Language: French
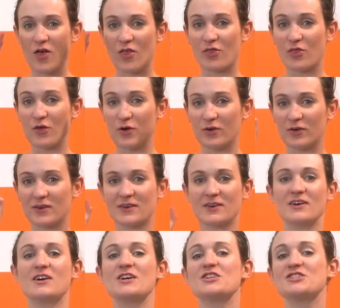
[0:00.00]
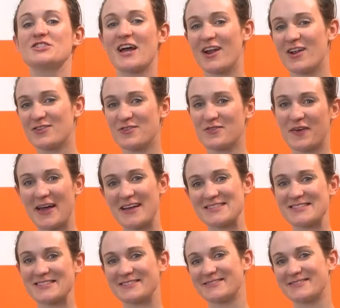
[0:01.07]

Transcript: The Charlotte aux fraises.